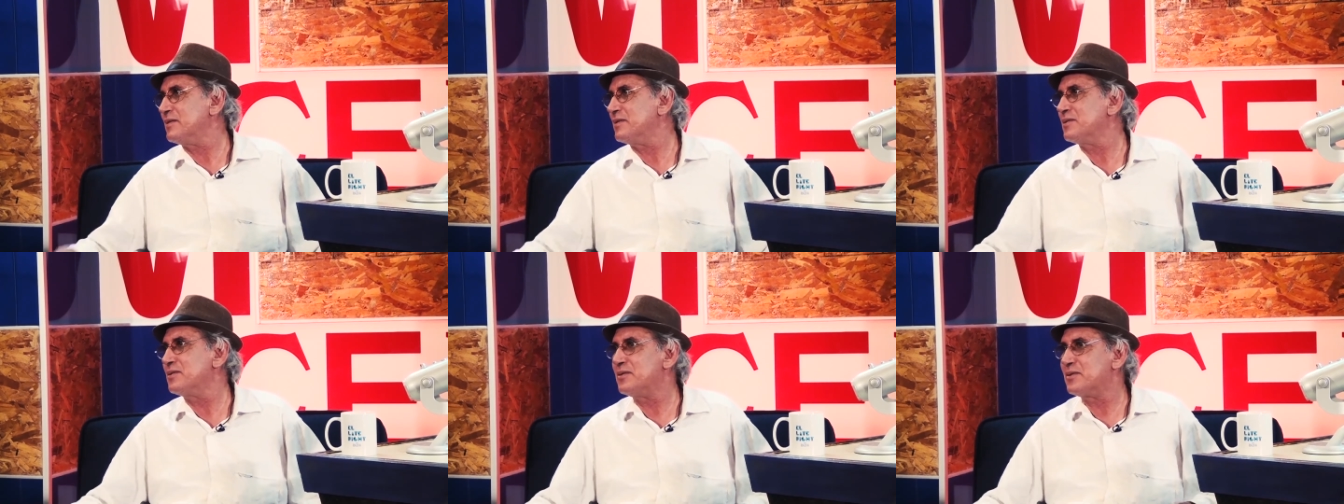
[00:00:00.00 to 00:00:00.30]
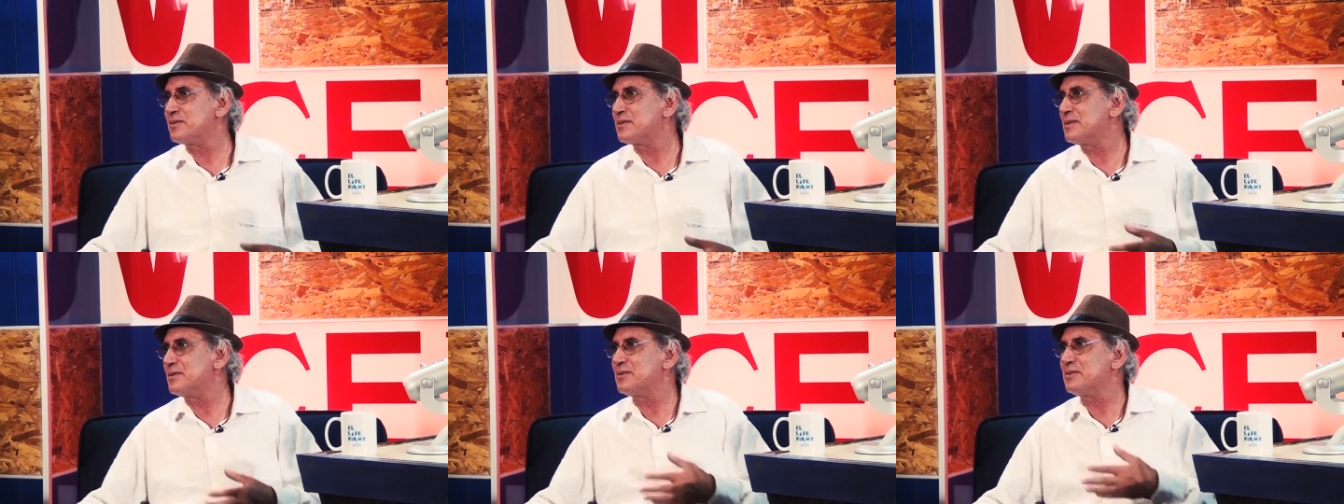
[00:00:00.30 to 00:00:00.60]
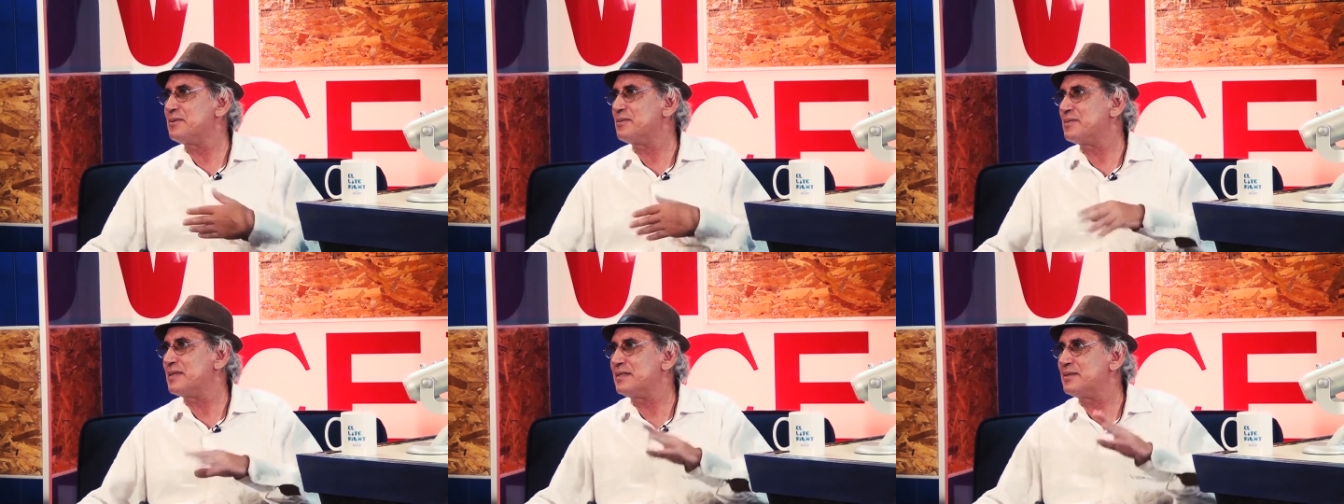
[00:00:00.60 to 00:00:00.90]
Yo,
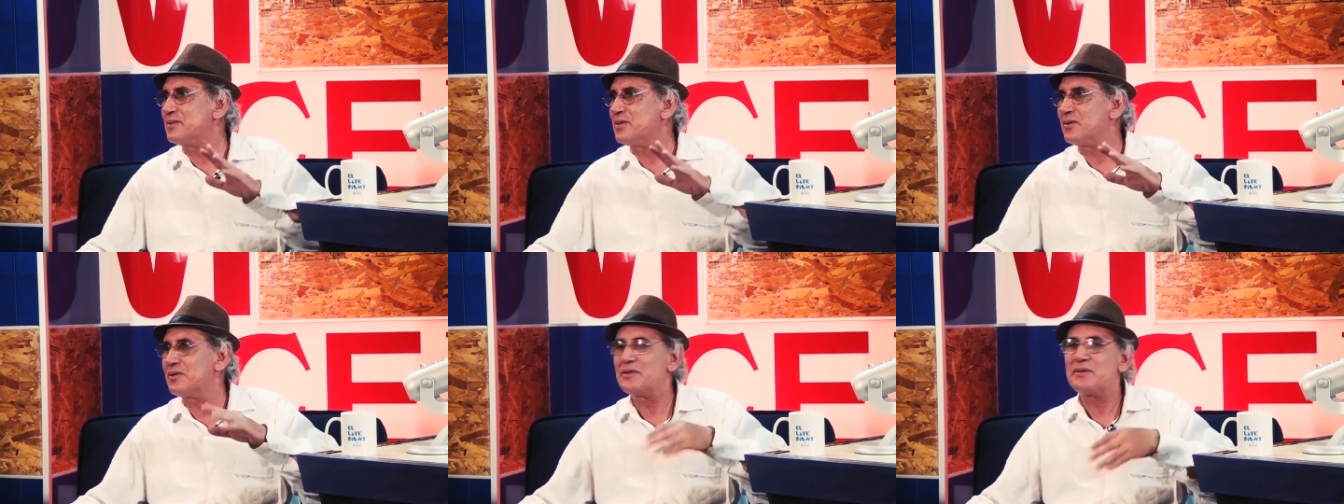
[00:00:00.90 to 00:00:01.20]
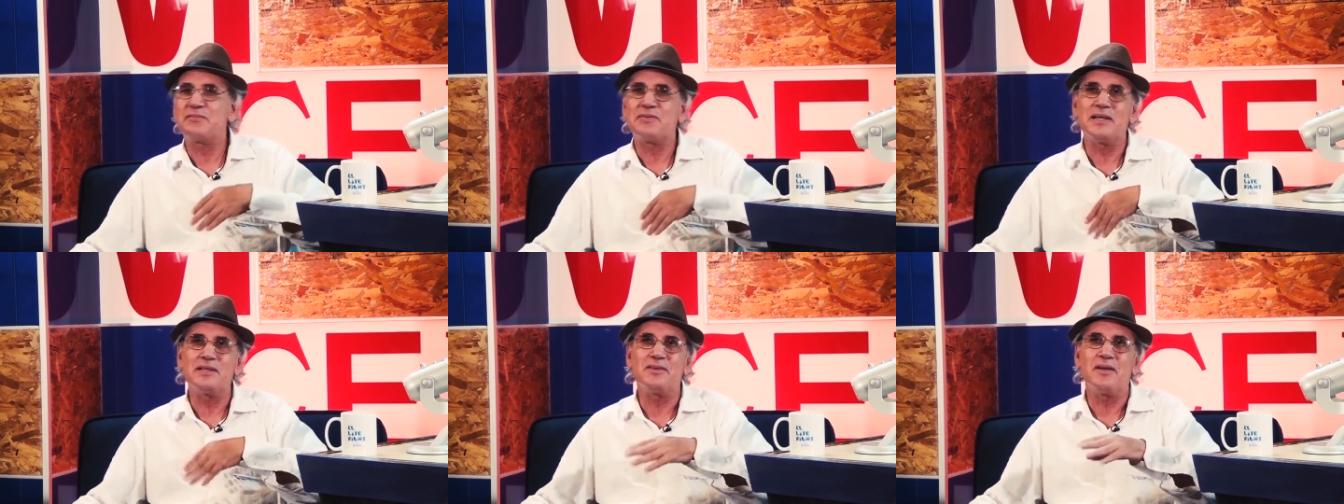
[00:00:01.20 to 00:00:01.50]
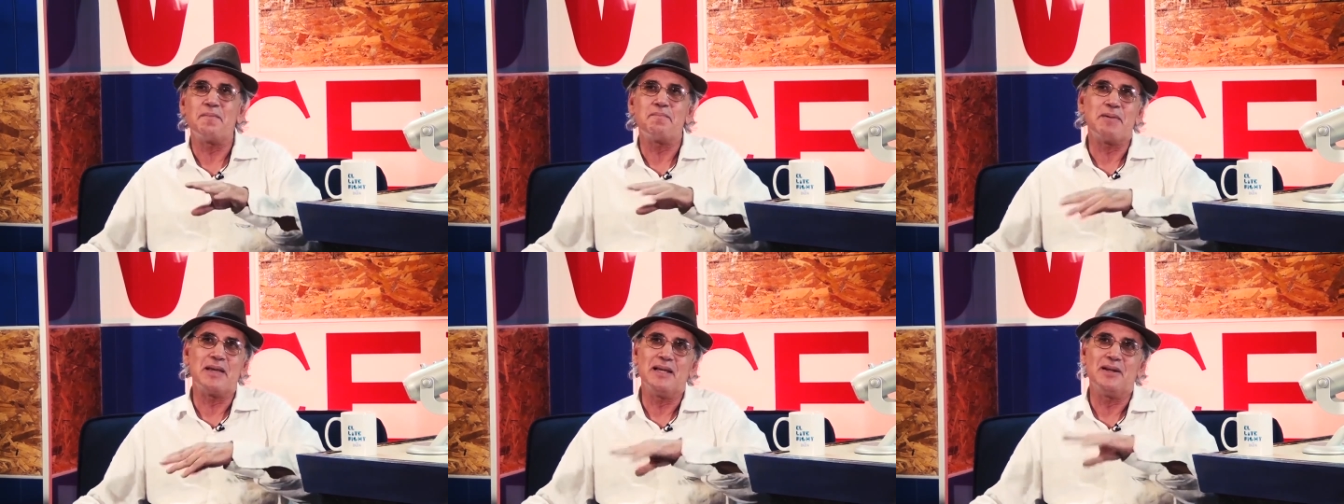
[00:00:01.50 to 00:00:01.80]
sí, ah,
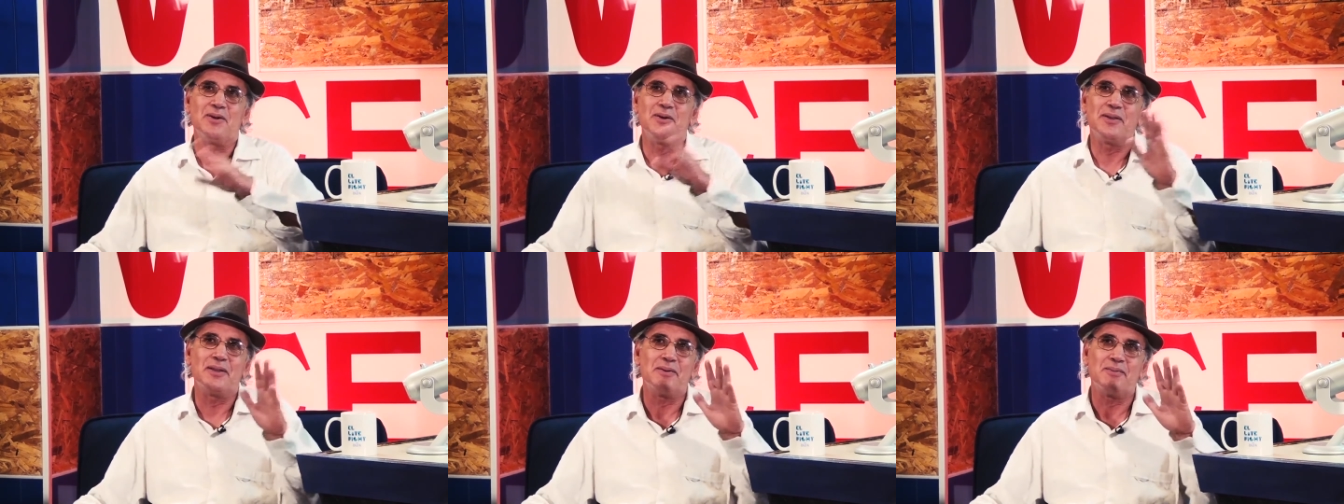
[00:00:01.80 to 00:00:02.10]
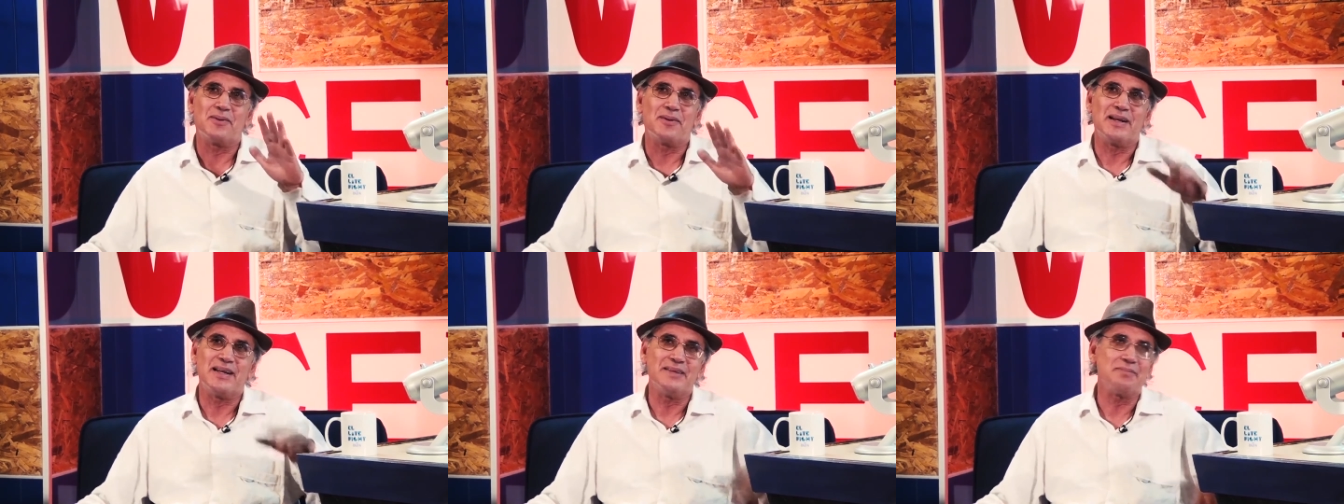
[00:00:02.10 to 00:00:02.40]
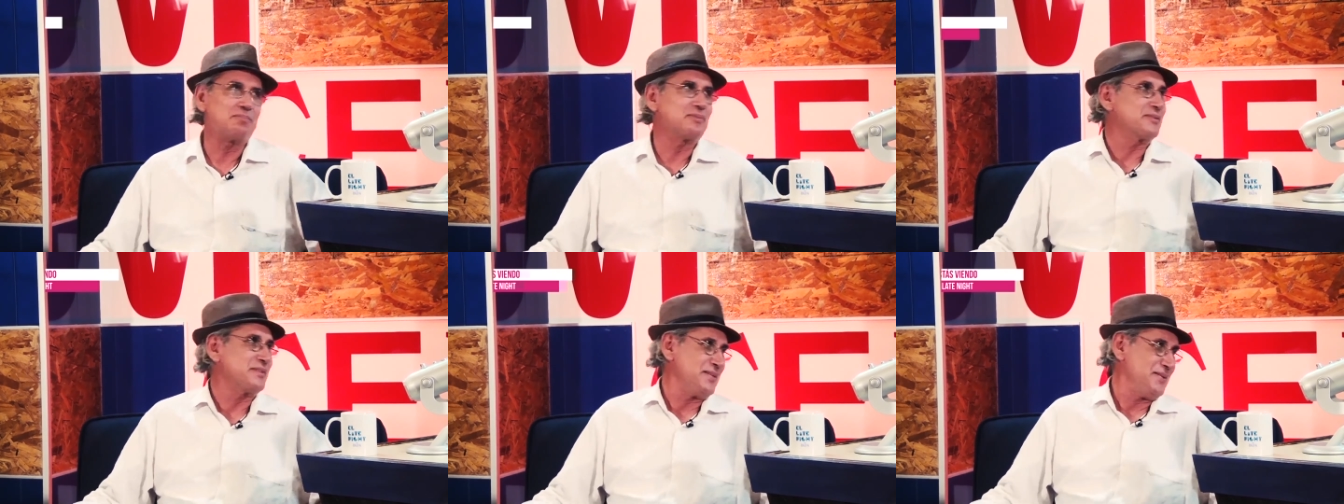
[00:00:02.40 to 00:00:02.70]
defiendo a, Pilo de
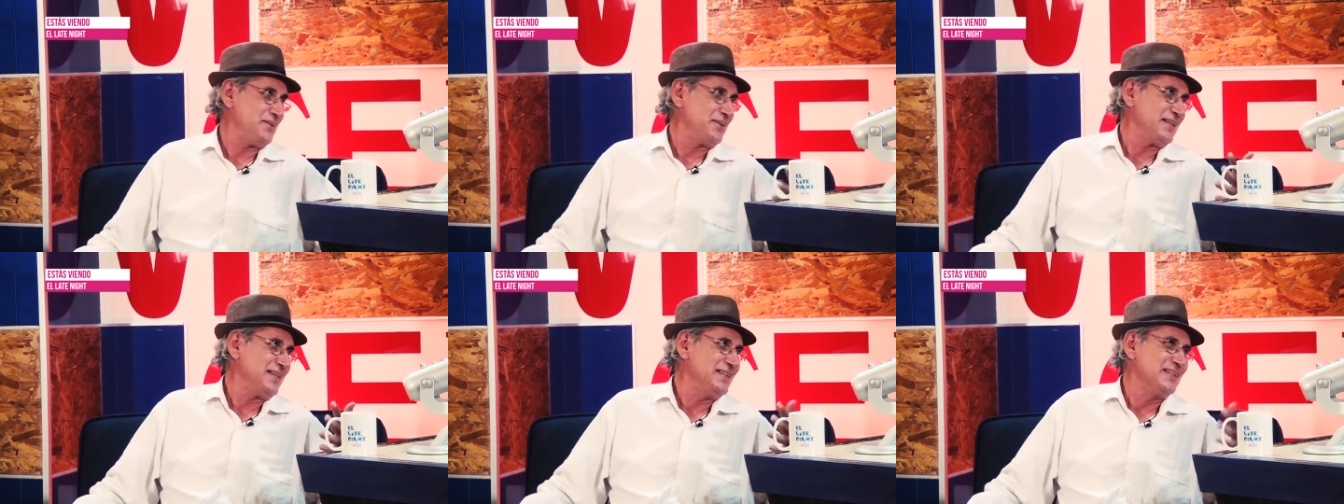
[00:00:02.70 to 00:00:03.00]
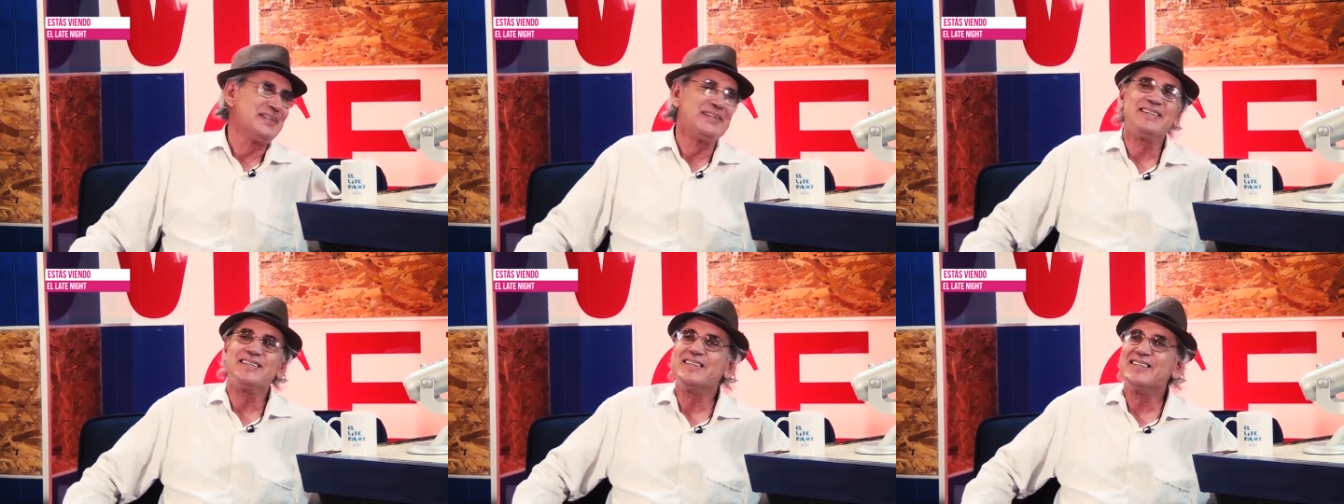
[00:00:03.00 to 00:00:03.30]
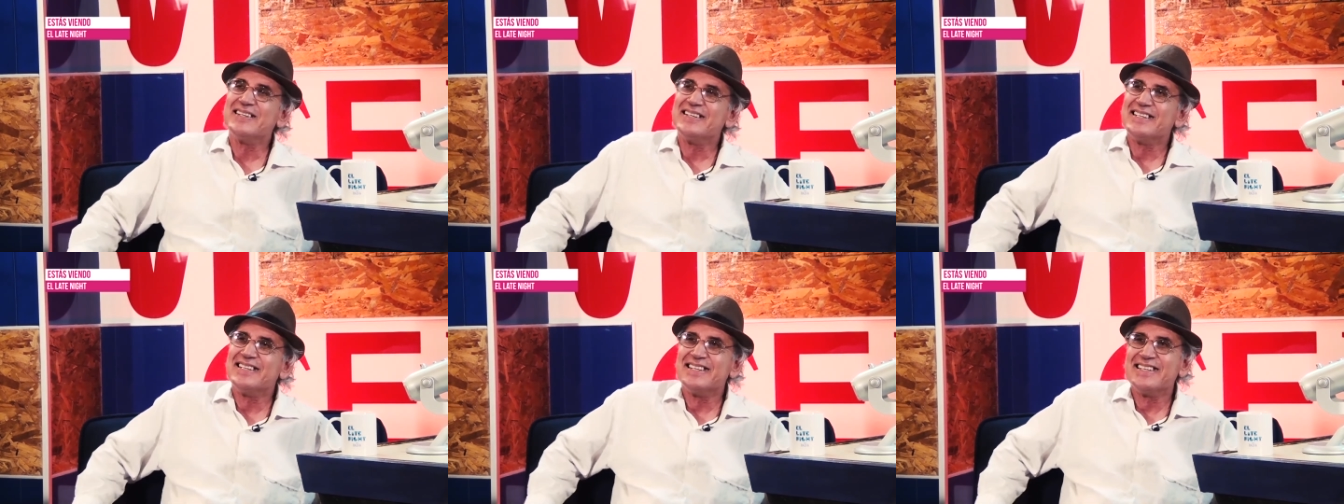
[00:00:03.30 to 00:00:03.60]
volar, pues sí, ¿verdad?
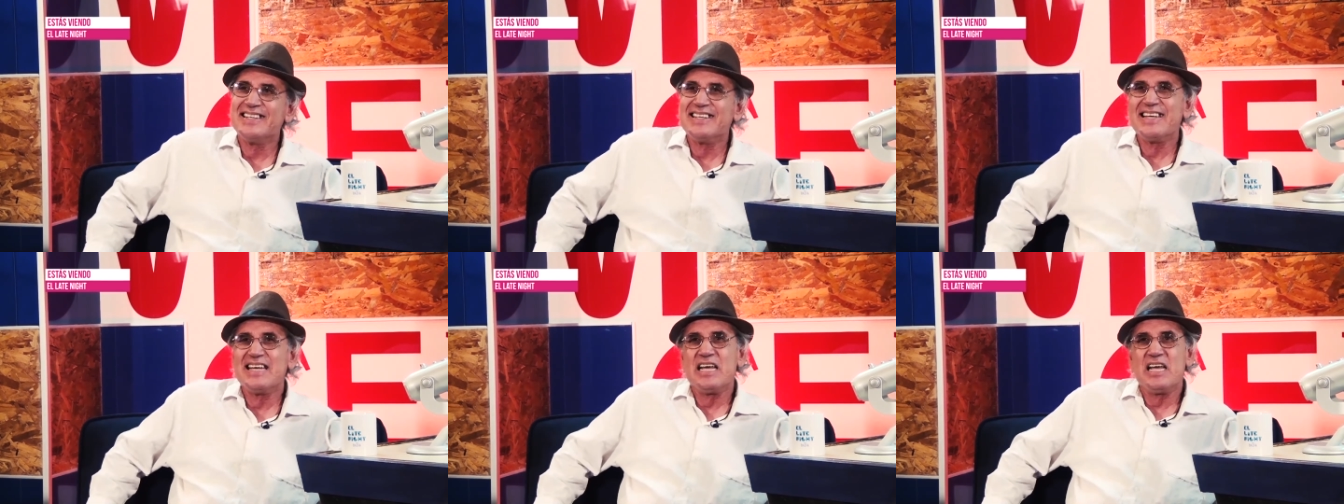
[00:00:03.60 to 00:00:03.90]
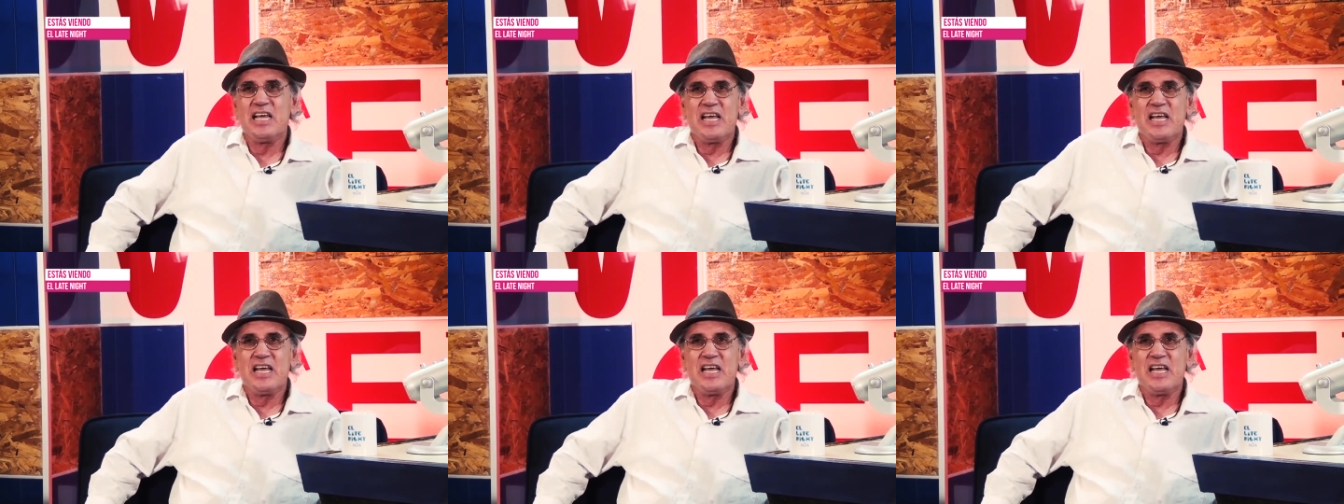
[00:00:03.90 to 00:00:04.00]
Exacto.